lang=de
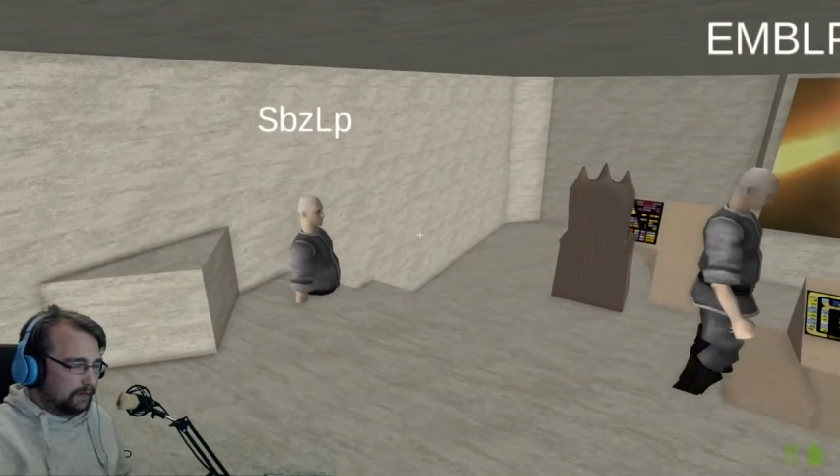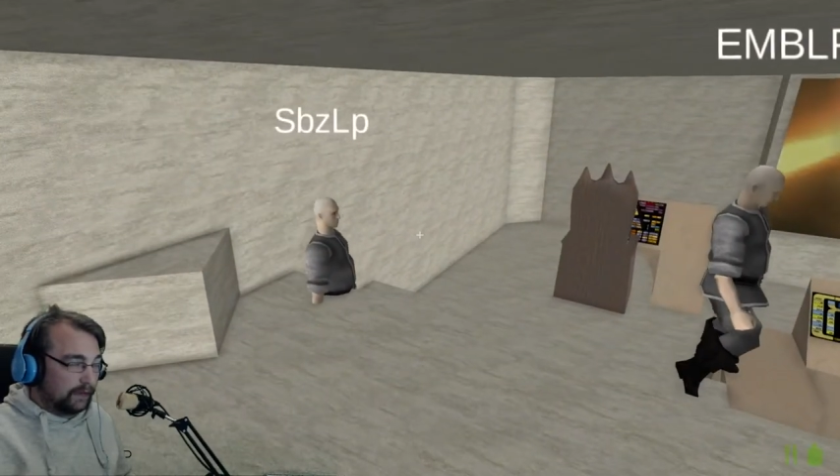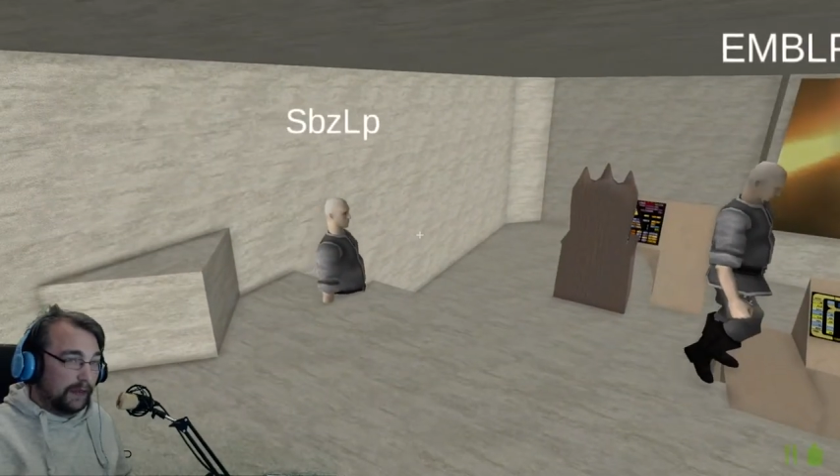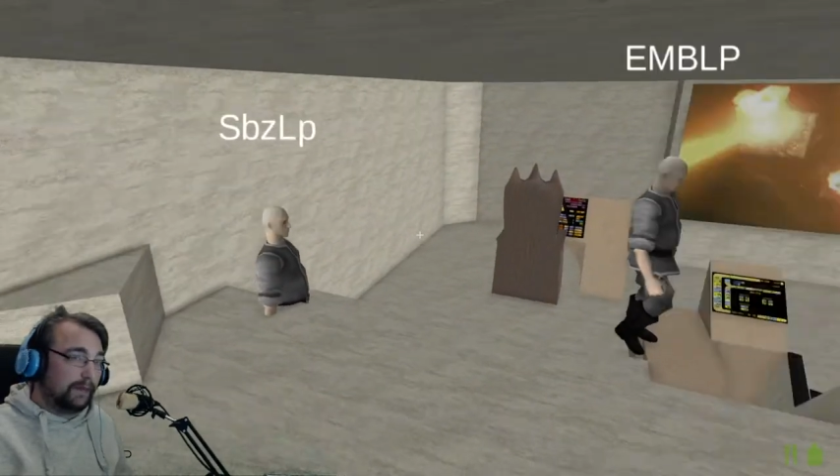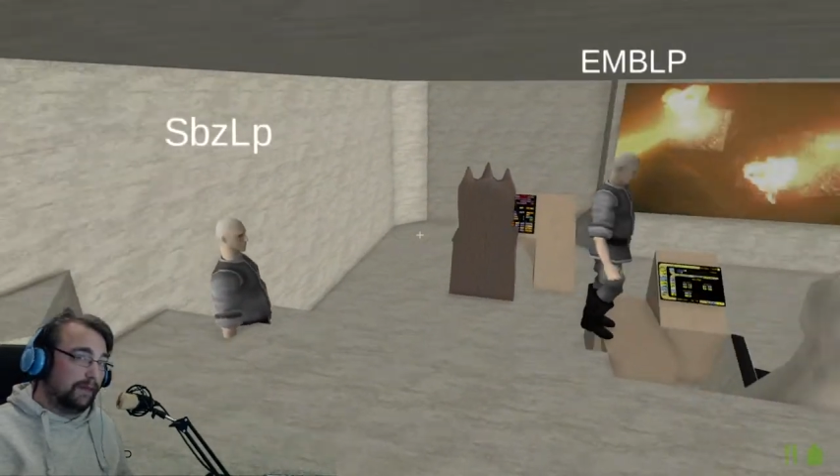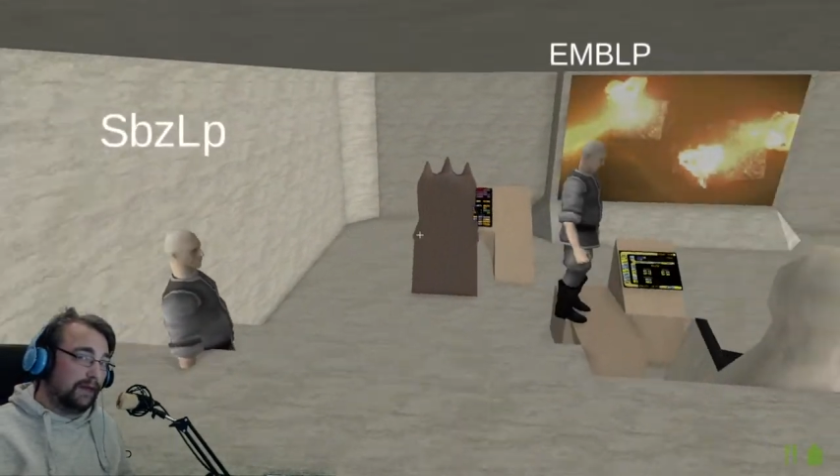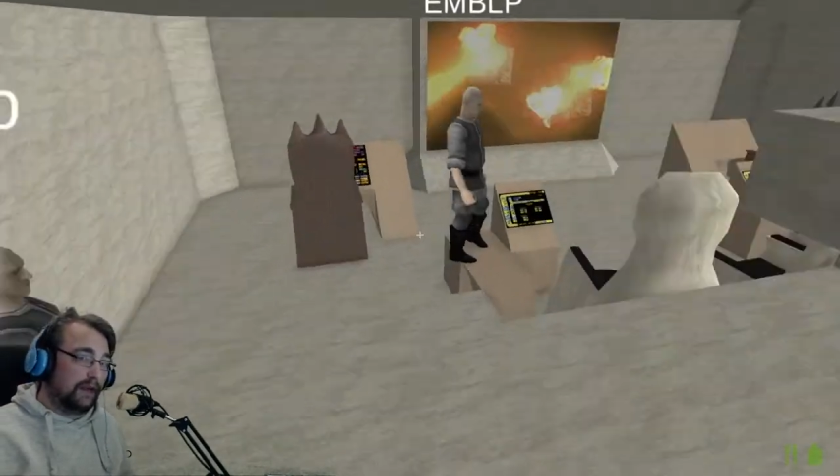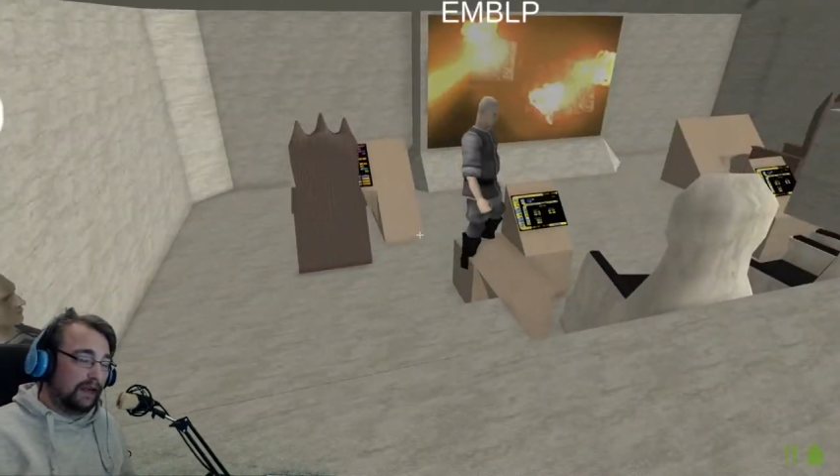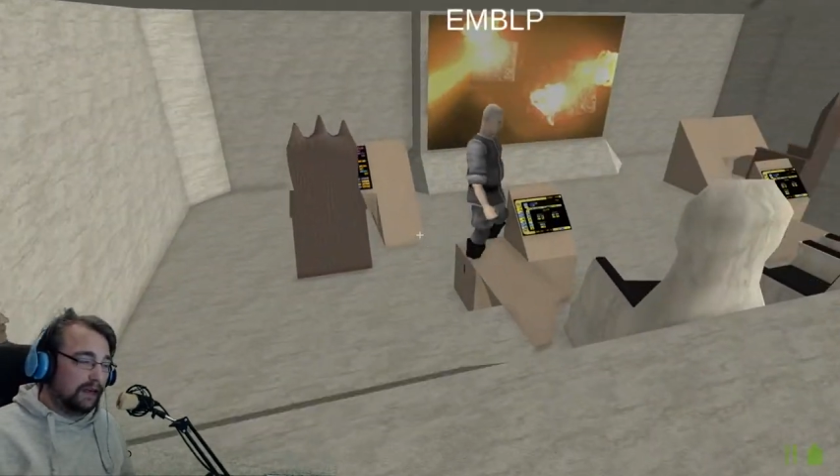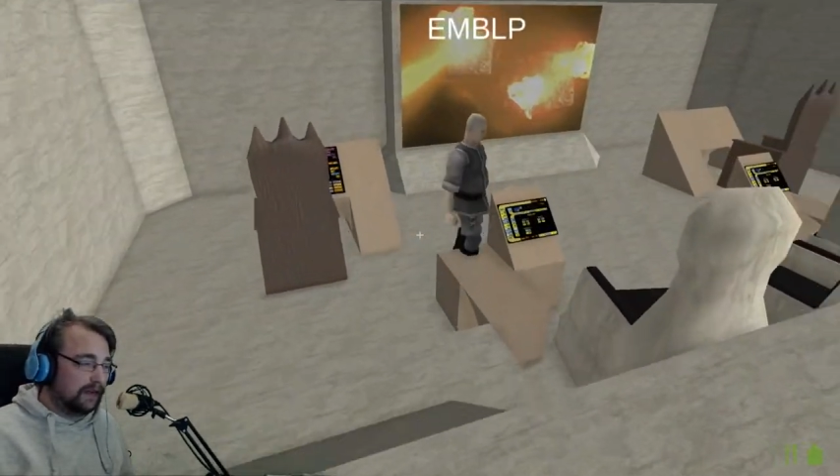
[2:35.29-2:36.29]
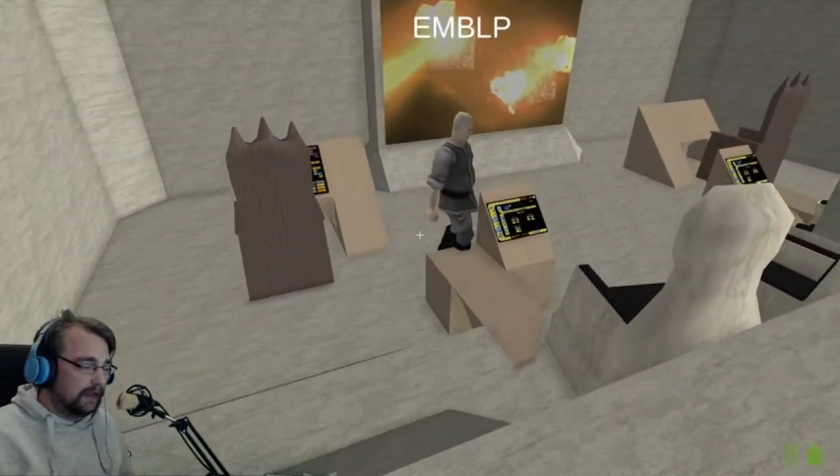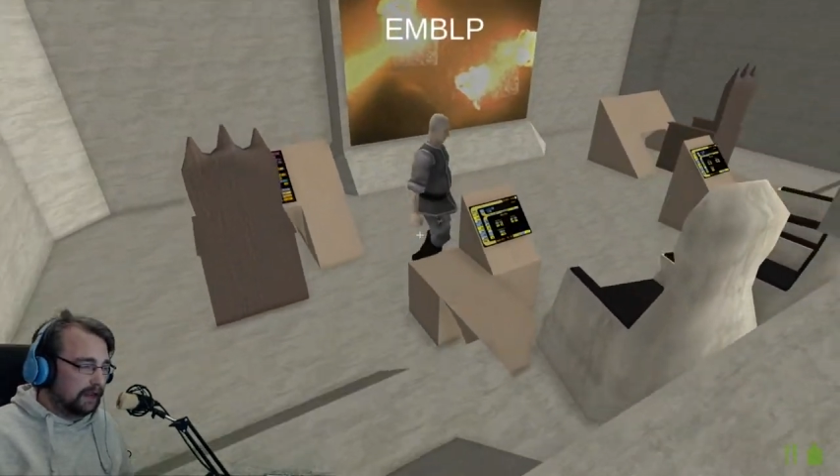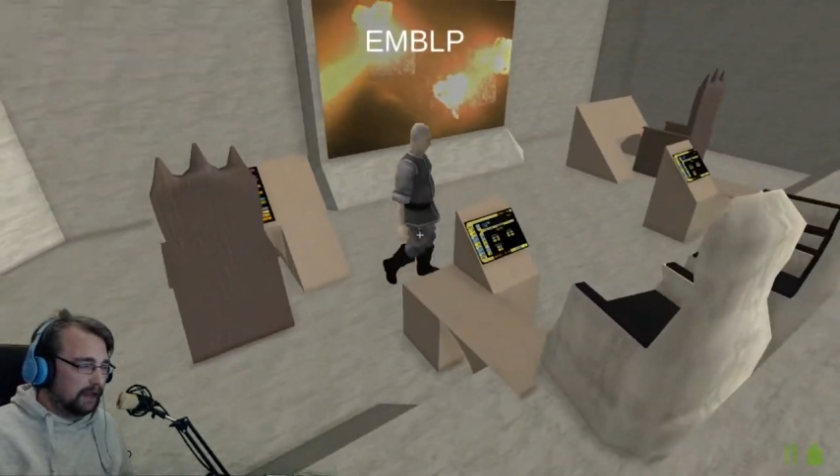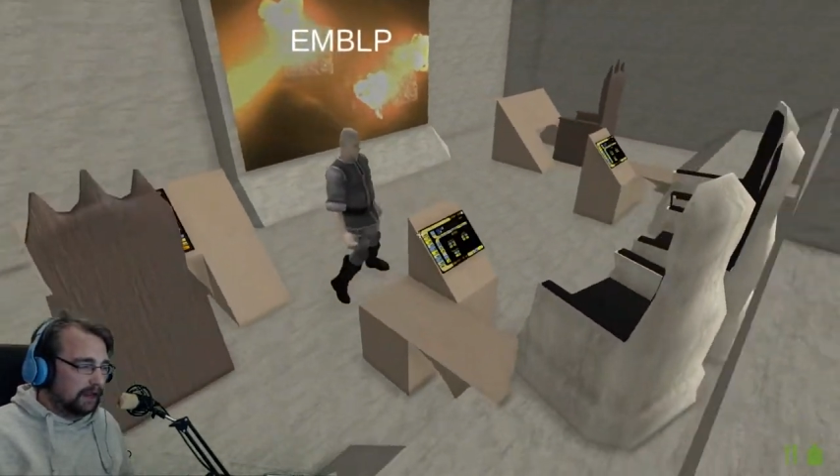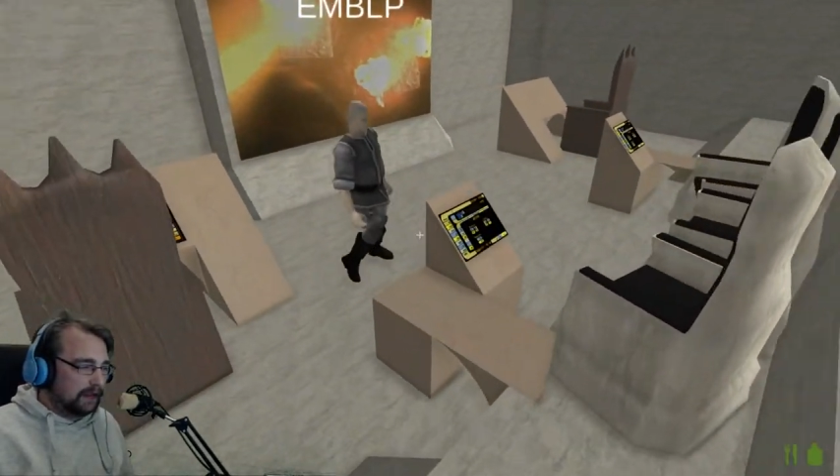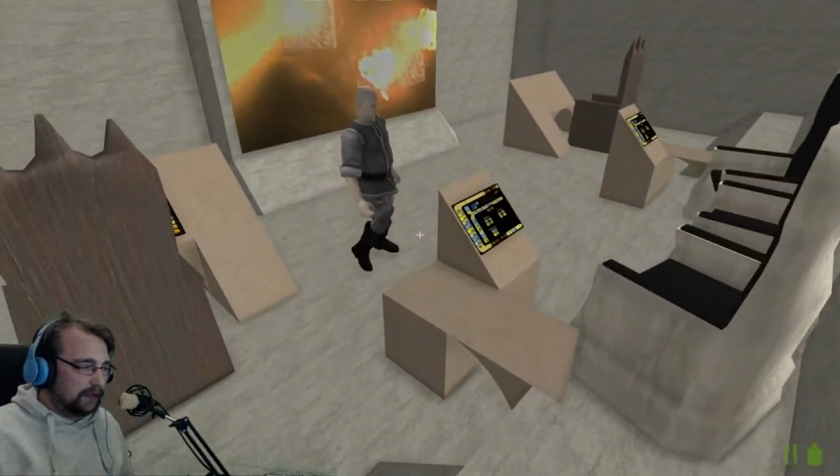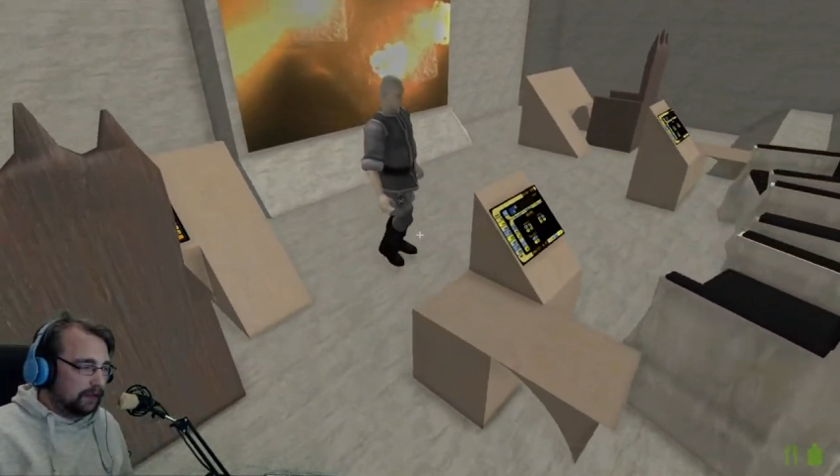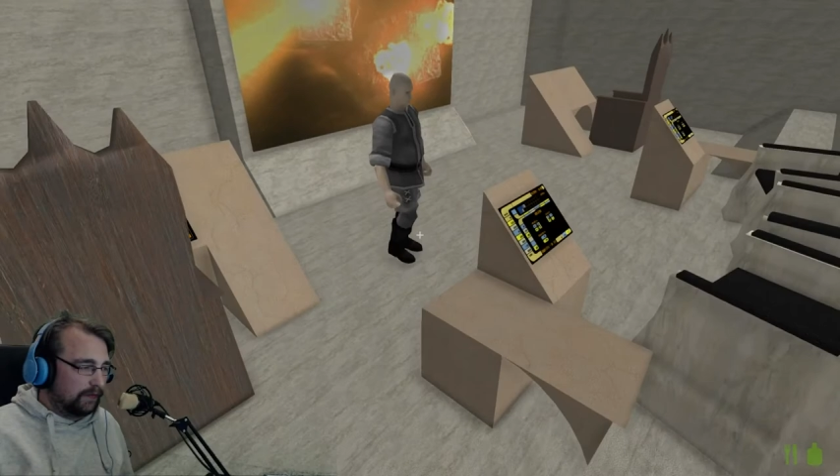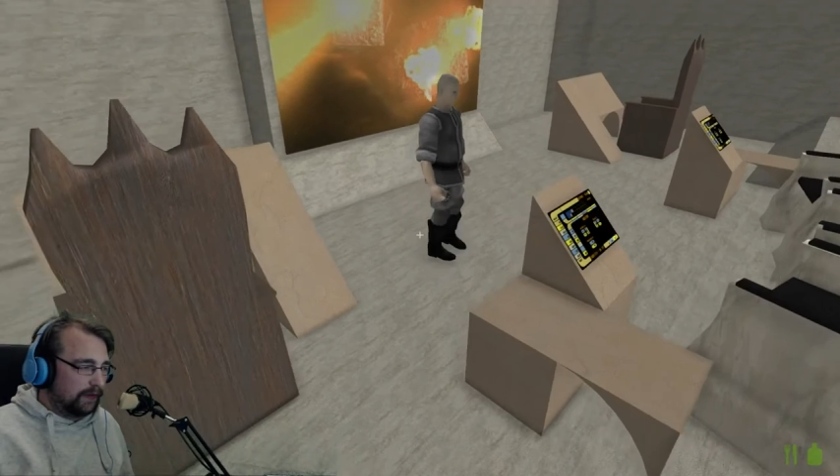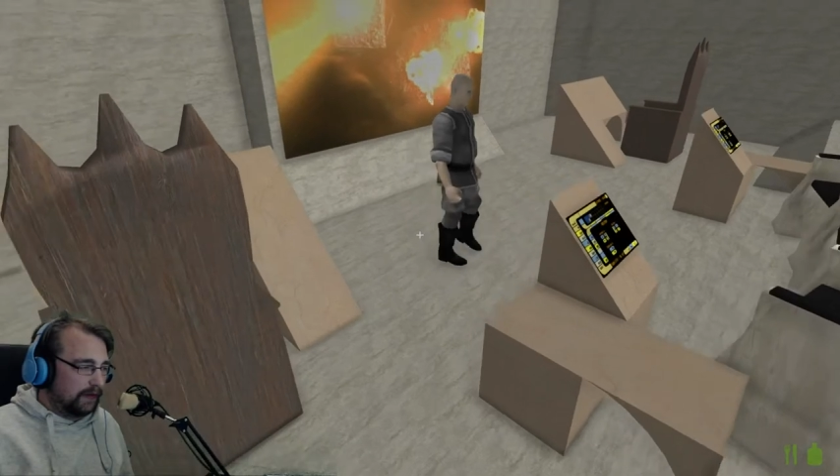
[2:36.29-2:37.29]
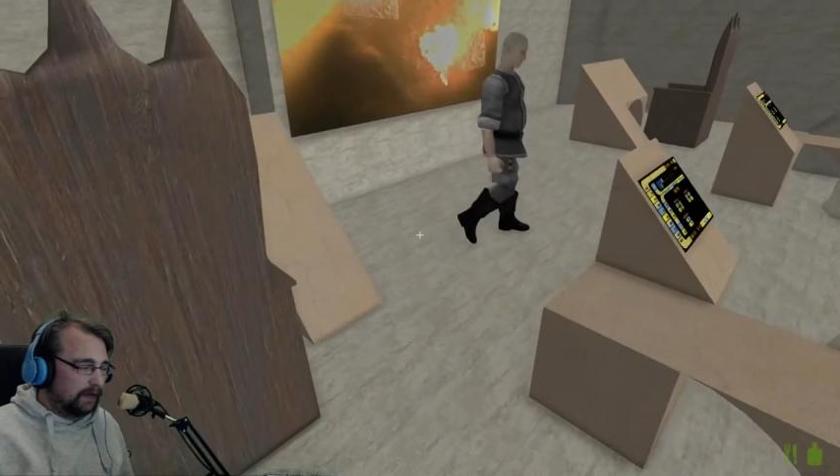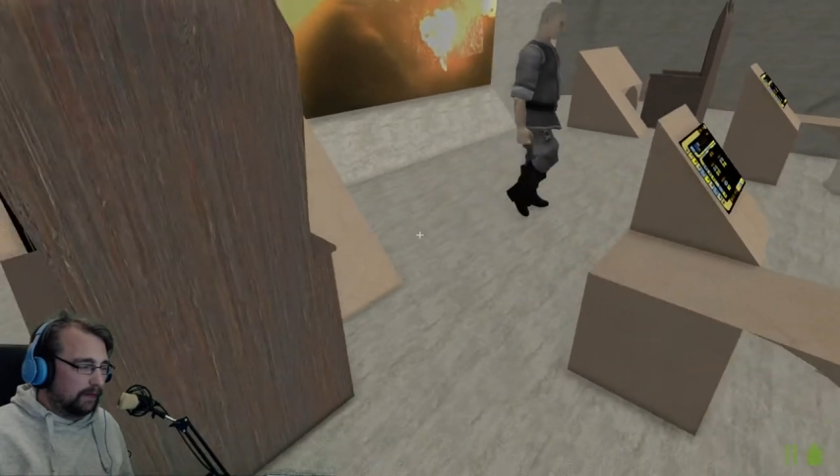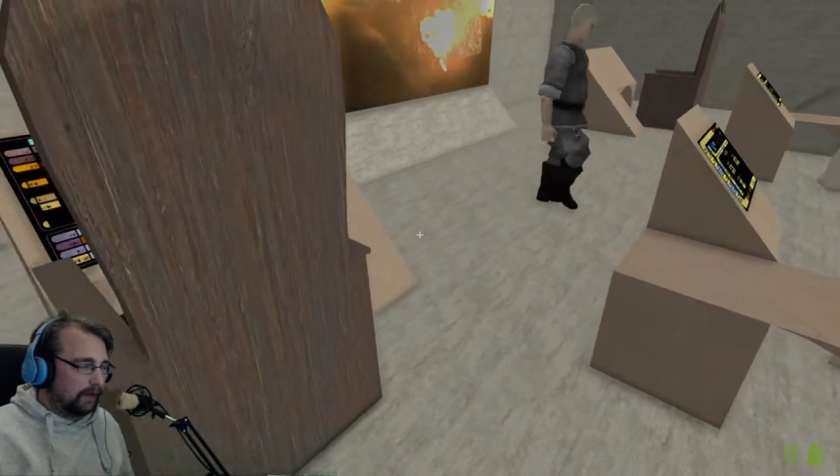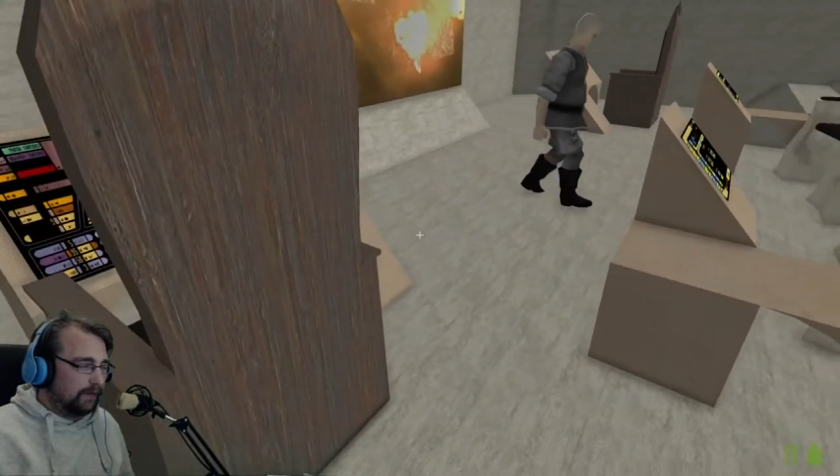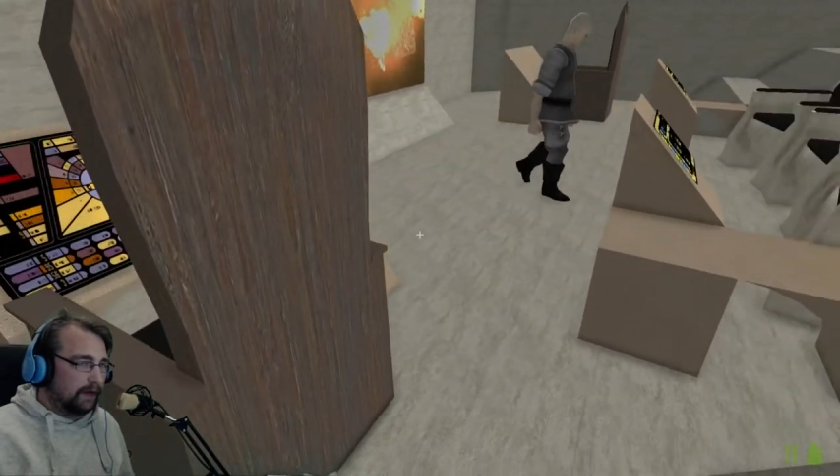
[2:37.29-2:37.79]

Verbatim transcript: für Captain PK schon mal fertig gebaut.